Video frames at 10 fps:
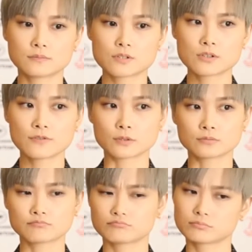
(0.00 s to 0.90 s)
是
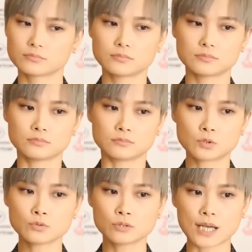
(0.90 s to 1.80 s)
否，嗯，
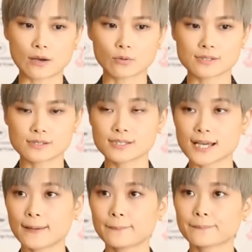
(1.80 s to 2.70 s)
孤独感会增
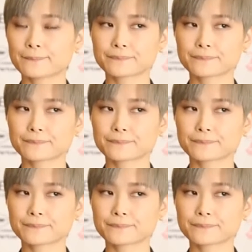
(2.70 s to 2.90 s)
加？